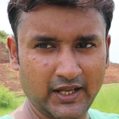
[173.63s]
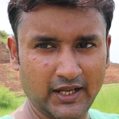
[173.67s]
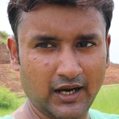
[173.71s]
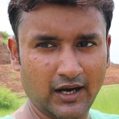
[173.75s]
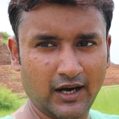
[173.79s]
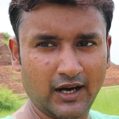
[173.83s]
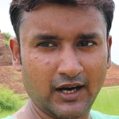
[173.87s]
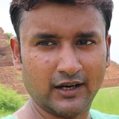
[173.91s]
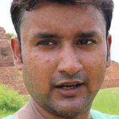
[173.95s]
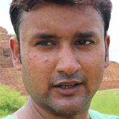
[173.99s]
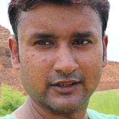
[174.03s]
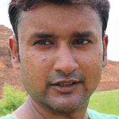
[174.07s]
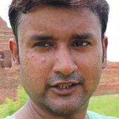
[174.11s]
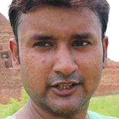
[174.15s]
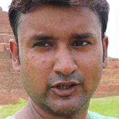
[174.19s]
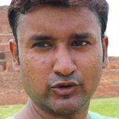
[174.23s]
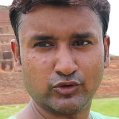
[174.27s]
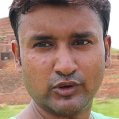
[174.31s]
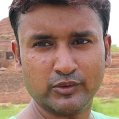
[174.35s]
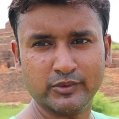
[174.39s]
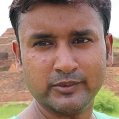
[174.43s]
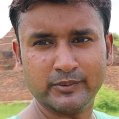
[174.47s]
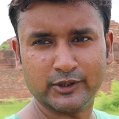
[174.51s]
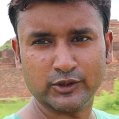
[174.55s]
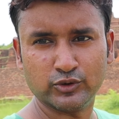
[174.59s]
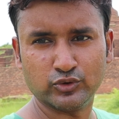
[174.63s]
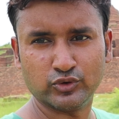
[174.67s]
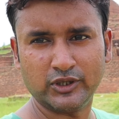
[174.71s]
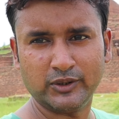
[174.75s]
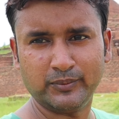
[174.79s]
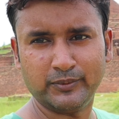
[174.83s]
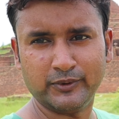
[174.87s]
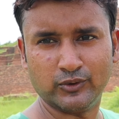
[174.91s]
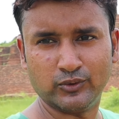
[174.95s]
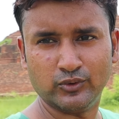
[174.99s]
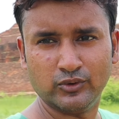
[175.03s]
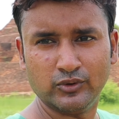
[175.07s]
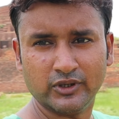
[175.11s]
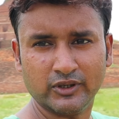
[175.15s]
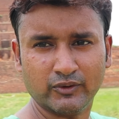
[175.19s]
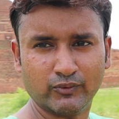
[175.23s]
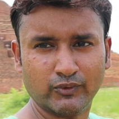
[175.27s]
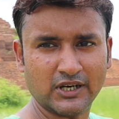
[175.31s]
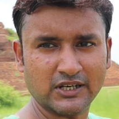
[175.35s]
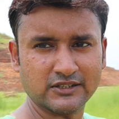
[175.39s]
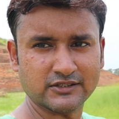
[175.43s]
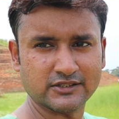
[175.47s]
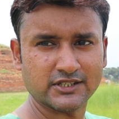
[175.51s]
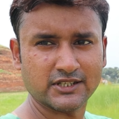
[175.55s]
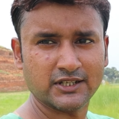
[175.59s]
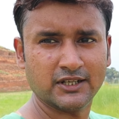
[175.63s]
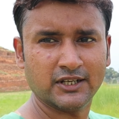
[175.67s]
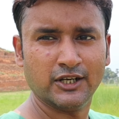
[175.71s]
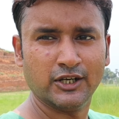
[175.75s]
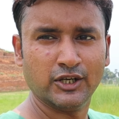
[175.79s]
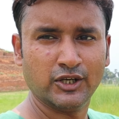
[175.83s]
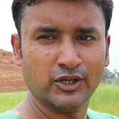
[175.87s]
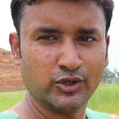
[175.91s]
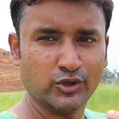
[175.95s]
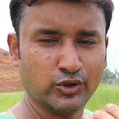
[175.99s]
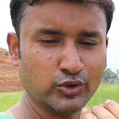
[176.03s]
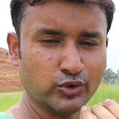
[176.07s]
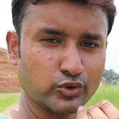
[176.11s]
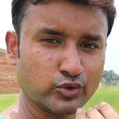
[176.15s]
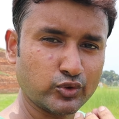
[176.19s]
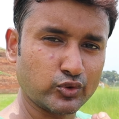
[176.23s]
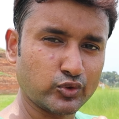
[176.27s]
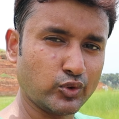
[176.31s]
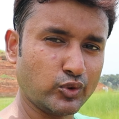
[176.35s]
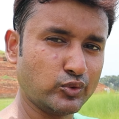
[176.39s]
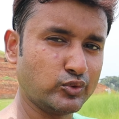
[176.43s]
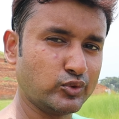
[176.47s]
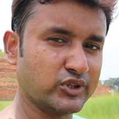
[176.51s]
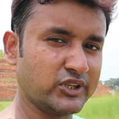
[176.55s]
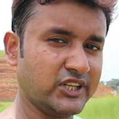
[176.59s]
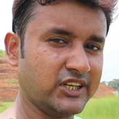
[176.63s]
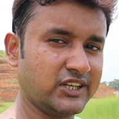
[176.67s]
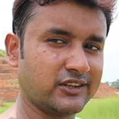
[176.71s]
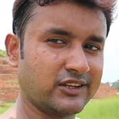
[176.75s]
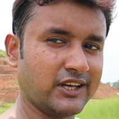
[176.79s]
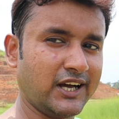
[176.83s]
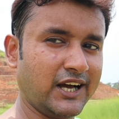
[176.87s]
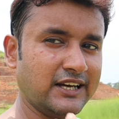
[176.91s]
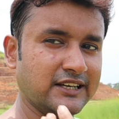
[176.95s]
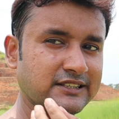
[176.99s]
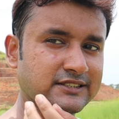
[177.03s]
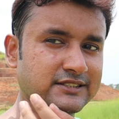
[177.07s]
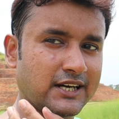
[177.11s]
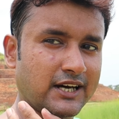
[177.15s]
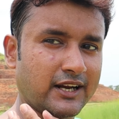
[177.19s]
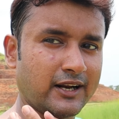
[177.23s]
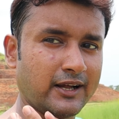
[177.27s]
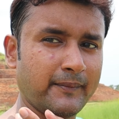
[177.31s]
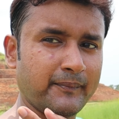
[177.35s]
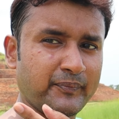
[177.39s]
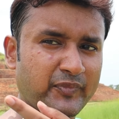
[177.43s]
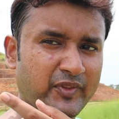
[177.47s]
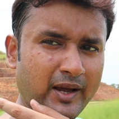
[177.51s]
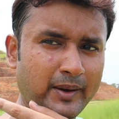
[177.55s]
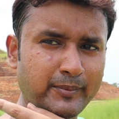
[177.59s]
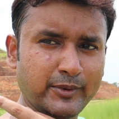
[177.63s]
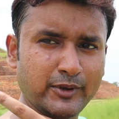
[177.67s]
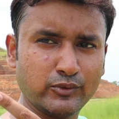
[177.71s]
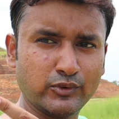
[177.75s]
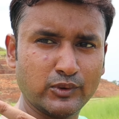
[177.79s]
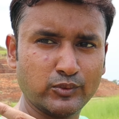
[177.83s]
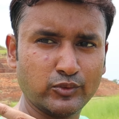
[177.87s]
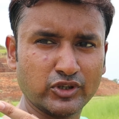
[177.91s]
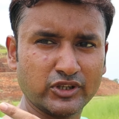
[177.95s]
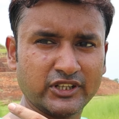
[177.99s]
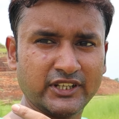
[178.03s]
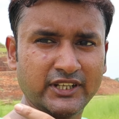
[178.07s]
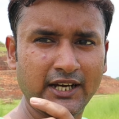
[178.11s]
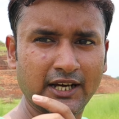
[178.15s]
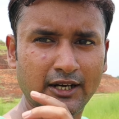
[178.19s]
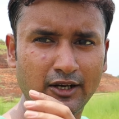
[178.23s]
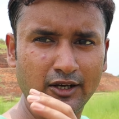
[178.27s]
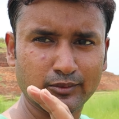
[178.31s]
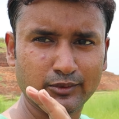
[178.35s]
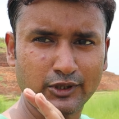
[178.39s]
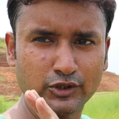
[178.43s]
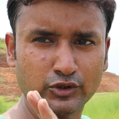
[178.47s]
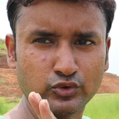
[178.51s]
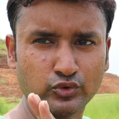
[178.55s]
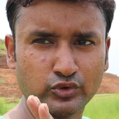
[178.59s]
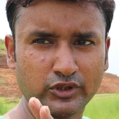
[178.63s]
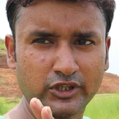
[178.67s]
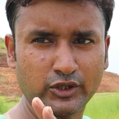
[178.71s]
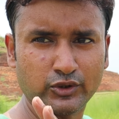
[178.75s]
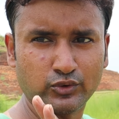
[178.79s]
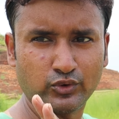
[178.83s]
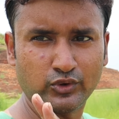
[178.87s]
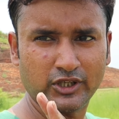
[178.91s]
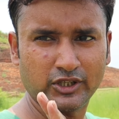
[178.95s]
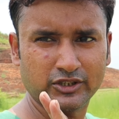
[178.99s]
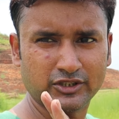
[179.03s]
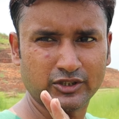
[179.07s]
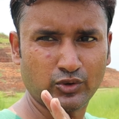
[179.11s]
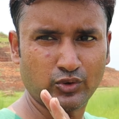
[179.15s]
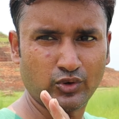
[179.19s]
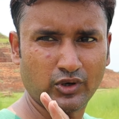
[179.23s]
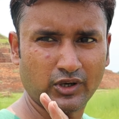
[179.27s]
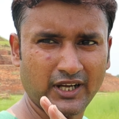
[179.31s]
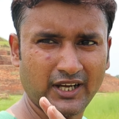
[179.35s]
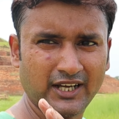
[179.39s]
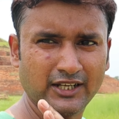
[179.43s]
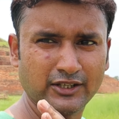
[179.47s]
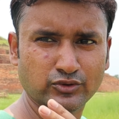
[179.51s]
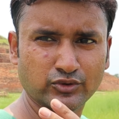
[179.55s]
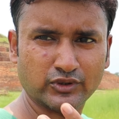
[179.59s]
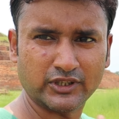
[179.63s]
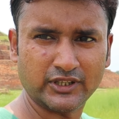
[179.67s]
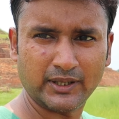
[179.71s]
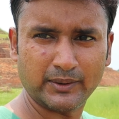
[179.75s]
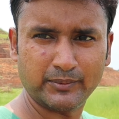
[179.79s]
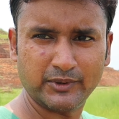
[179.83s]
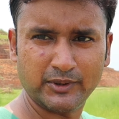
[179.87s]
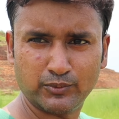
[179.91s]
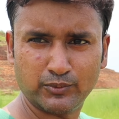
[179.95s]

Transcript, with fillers: यहाँ देखो अभी मैं दूरी पे हूँ वहाँ से तो वो दिखता है सारा अभी वो मूर्तियाँ लगभग टूटे टूटे से हो गए हैं क्योंकि